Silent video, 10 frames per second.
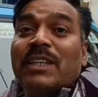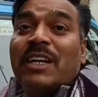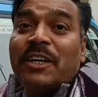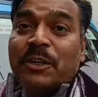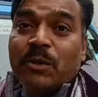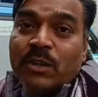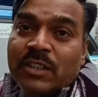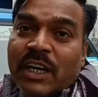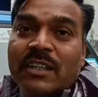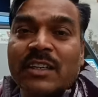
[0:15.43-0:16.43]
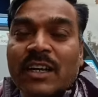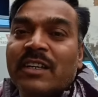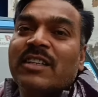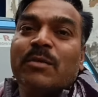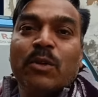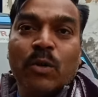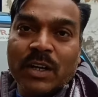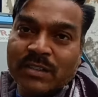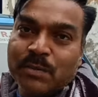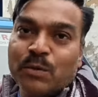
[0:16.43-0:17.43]
महिंद्रा ट्रियो को चार्जिंग का खर्चा भी
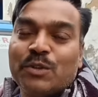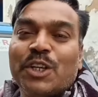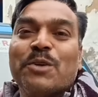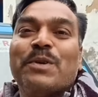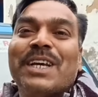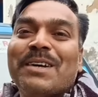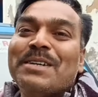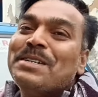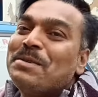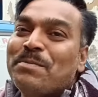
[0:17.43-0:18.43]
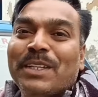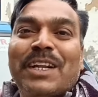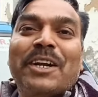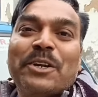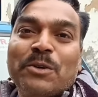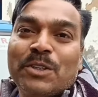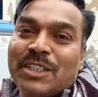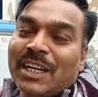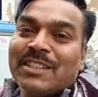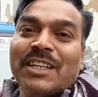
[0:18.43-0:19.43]
लोग अक्सर पूछते हैं कि भैया महिंद्रा ट्रियो को
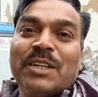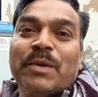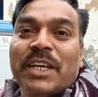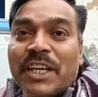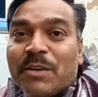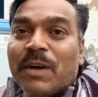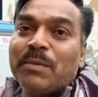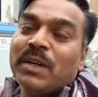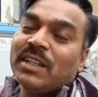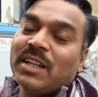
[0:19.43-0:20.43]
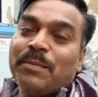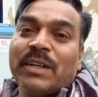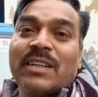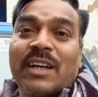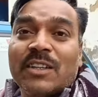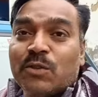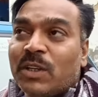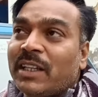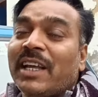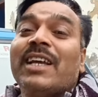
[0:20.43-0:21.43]
चार्ज करने में एक बार में कितना पैसा खर्च
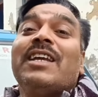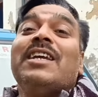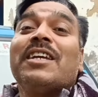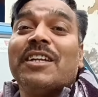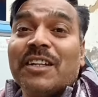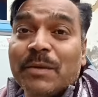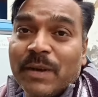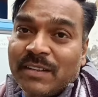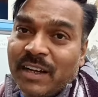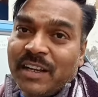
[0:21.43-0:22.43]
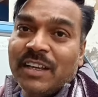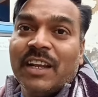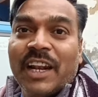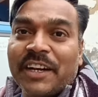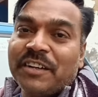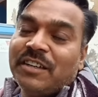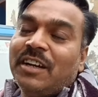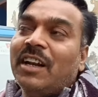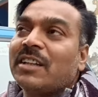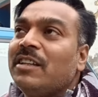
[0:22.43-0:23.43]
हो जाता है कितने पैसे की
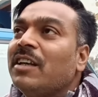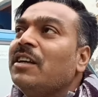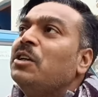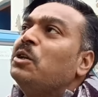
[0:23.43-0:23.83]
इलेक्ट्रिसिटी लगती है